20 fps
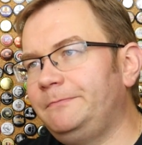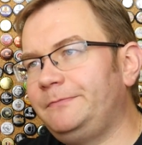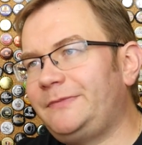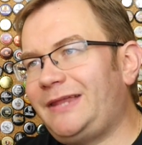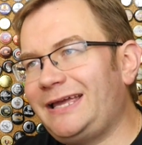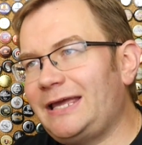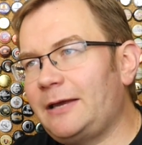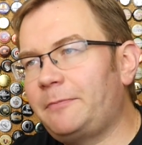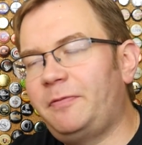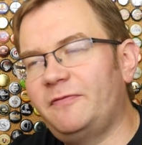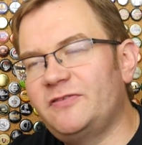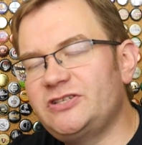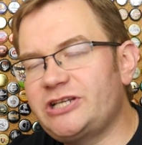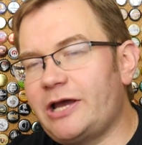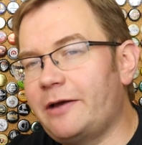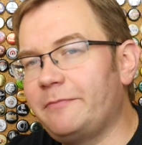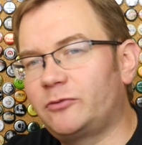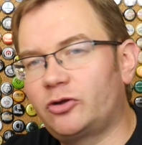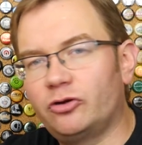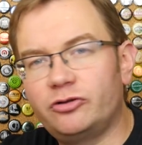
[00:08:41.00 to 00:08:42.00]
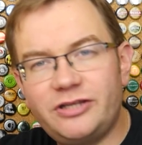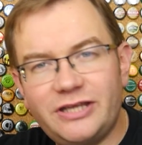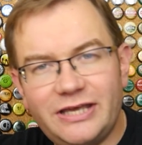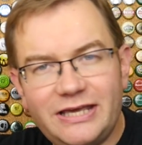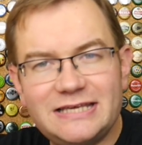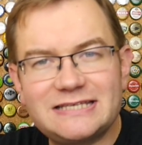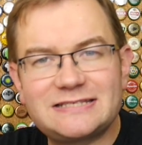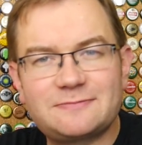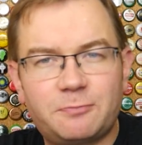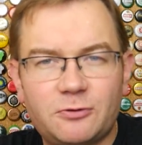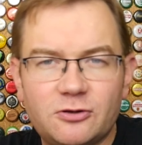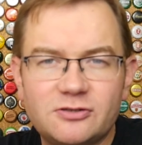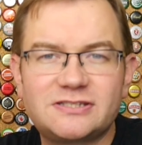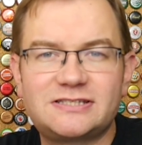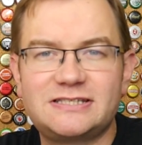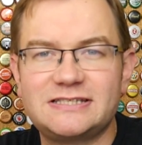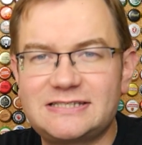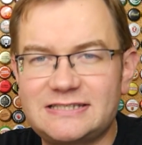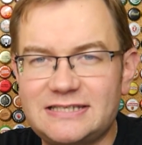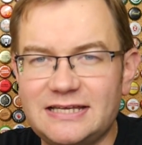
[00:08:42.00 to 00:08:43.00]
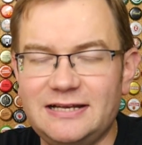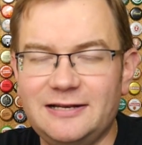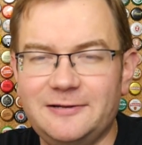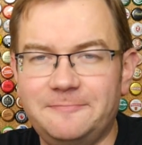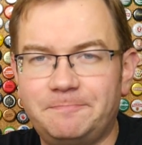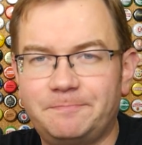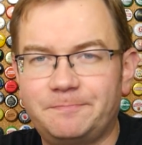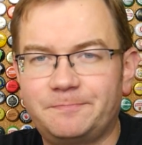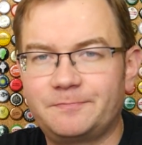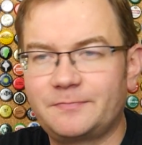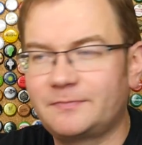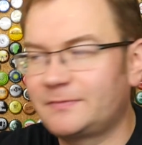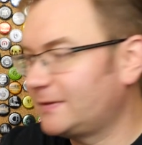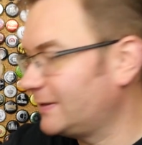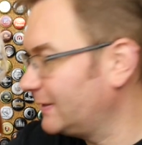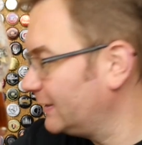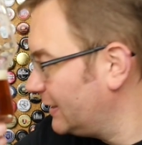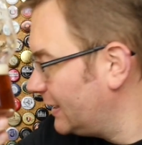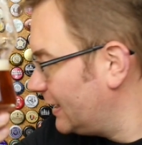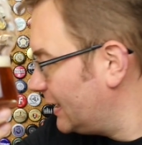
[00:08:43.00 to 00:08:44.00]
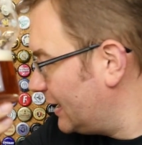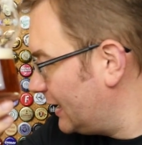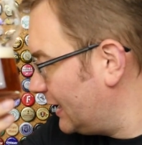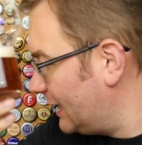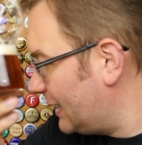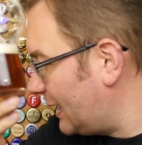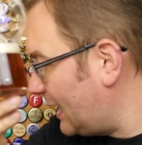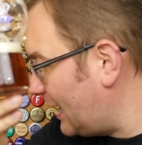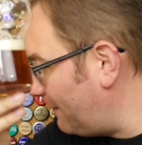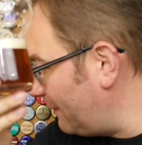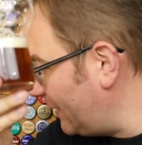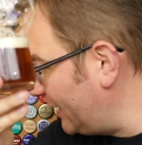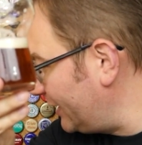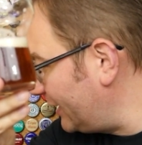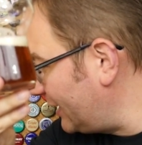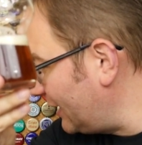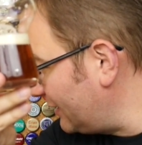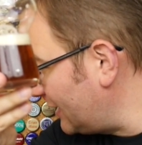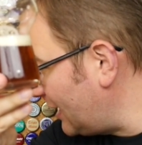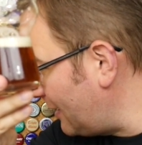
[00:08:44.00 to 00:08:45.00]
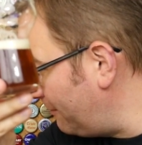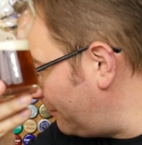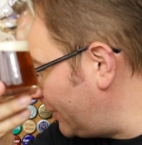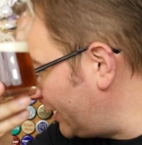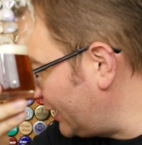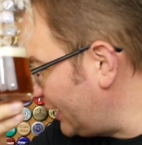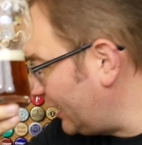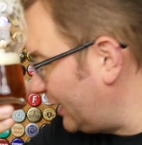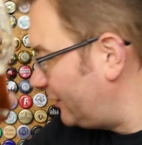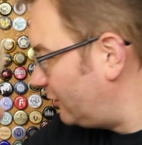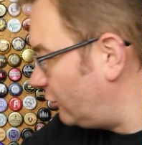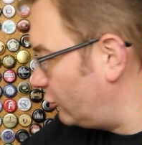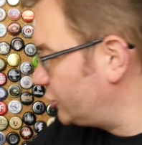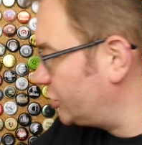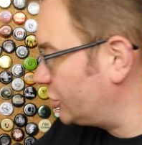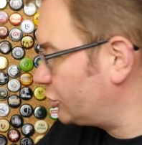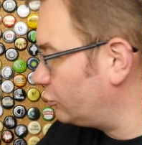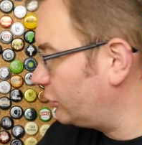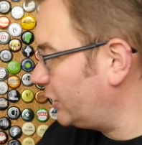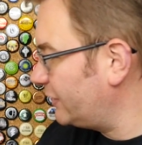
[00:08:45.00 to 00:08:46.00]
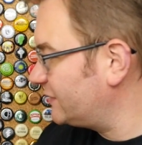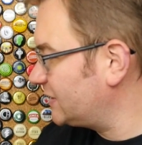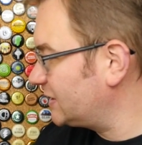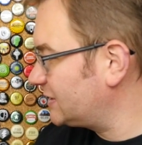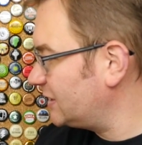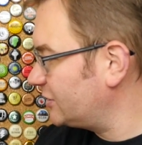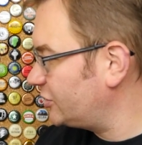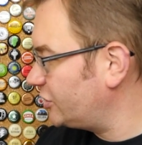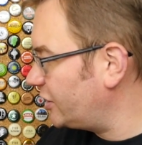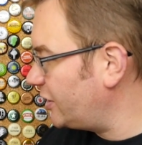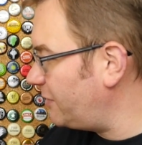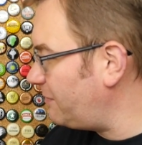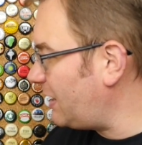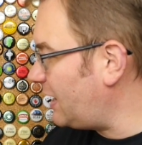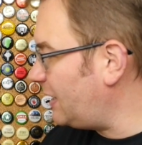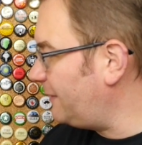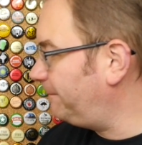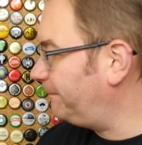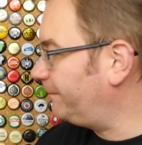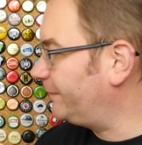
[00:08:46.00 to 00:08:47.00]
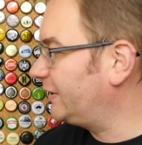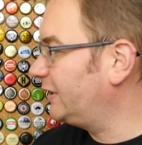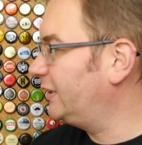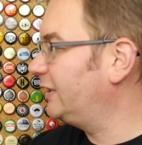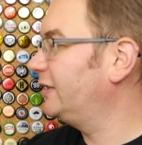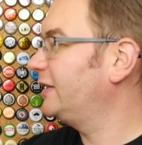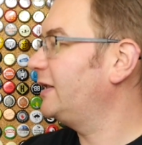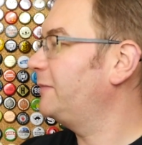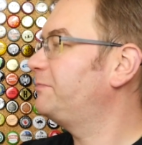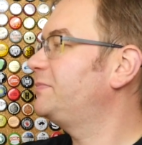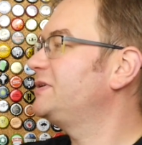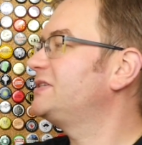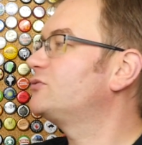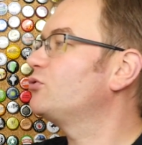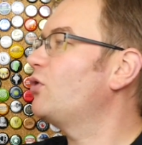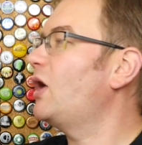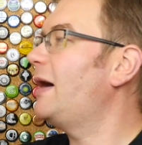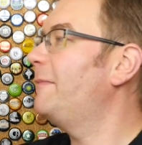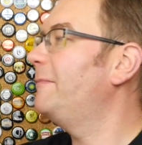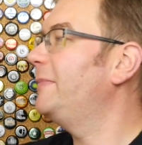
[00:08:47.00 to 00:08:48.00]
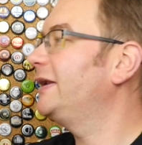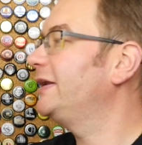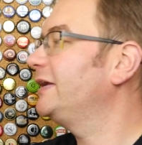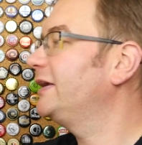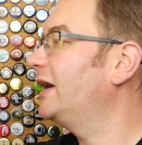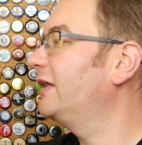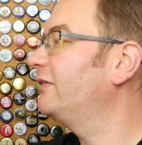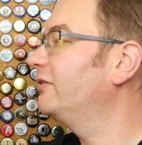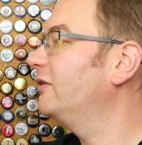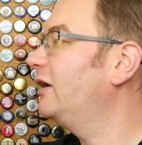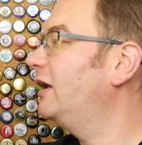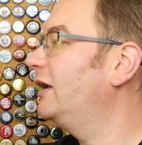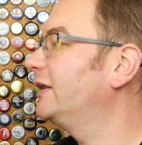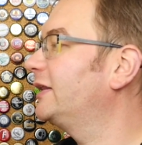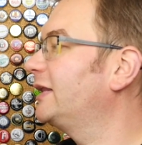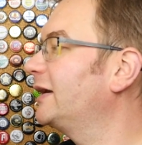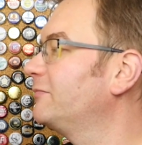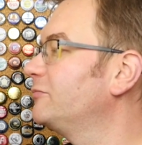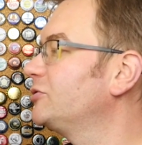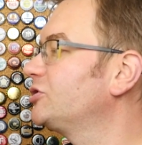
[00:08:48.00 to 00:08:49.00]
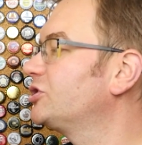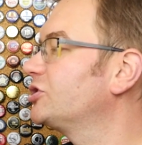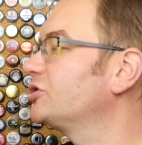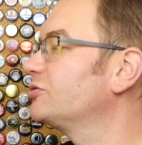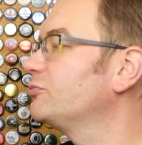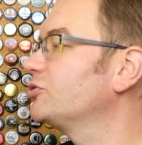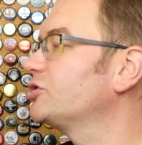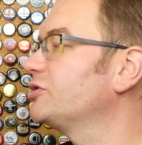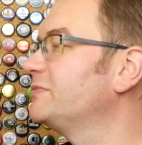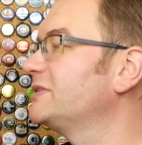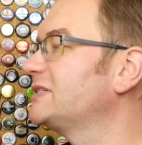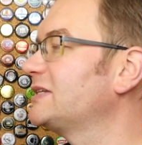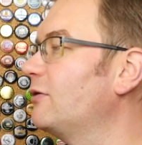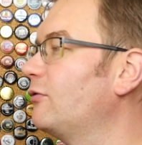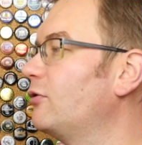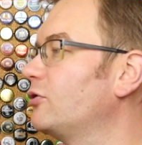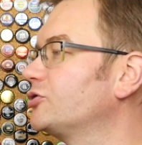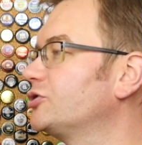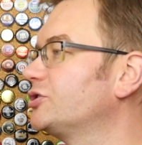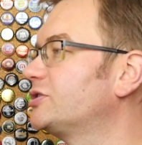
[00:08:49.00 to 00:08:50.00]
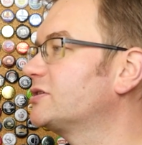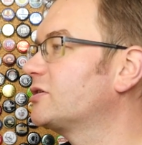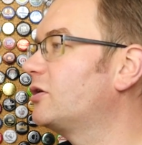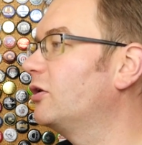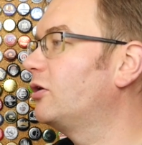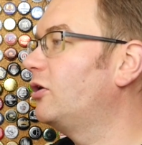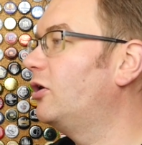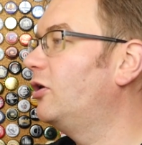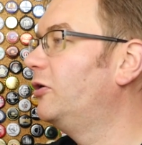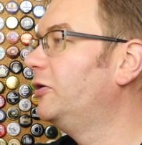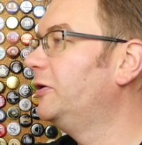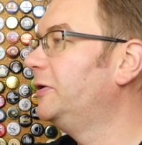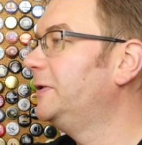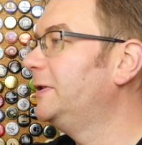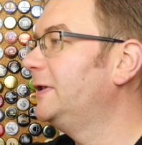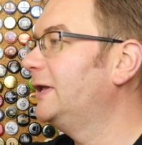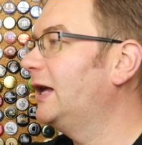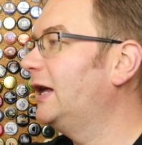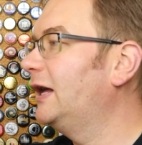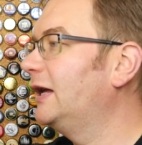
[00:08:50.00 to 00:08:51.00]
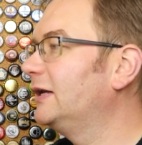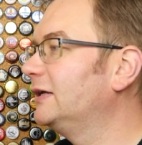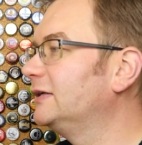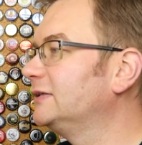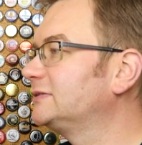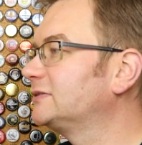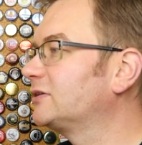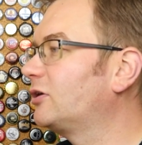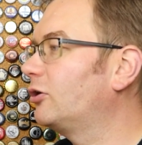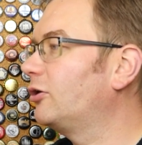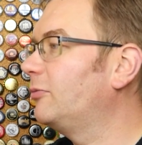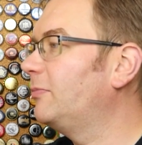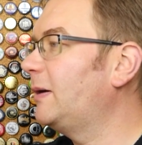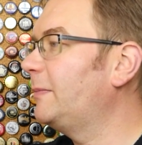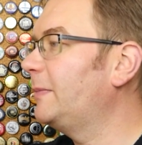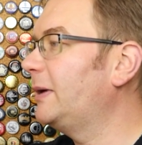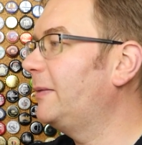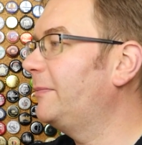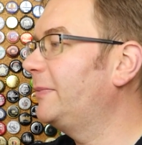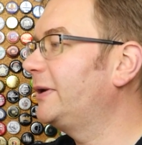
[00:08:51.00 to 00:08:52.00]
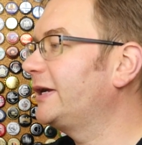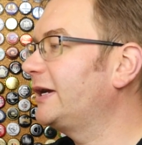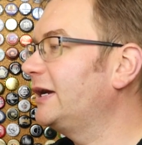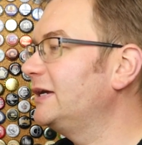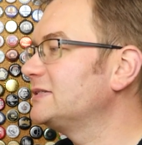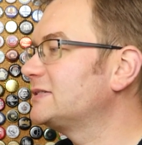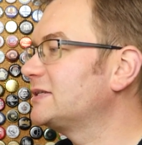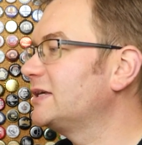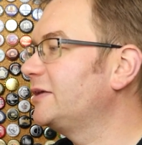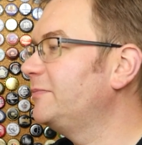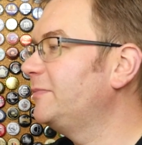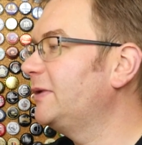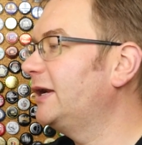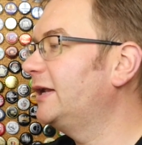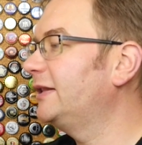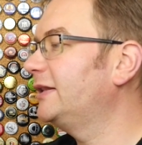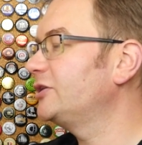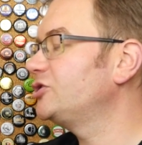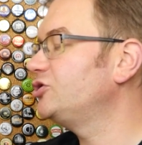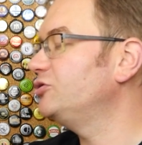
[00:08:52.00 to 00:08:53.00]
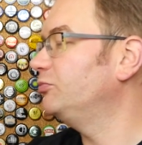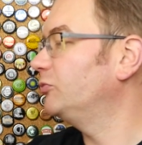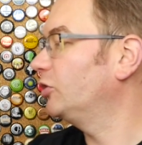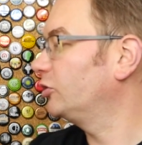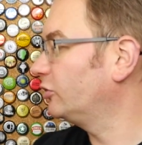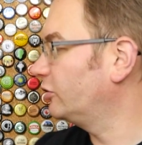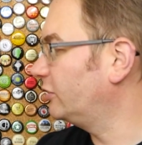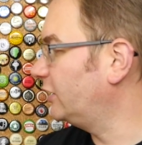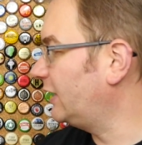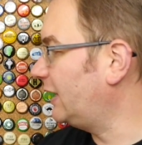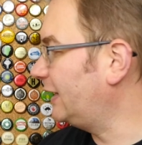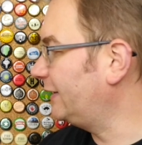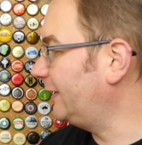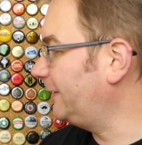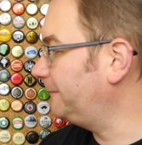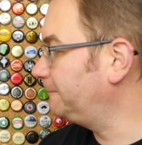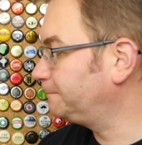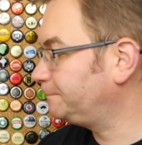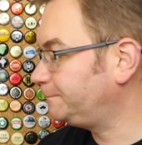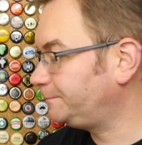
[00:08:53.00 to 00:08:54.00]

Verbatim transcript: Tak jak powiedziałem, to nie jest prosty styl. American Amber Ale, chociaż tutaj w zasadzie nie ma mm, napisu American, no ale tak myślę, że możemy założyć, skoro, e, skoro mamy amerykańskie chmiele na zimno dodane.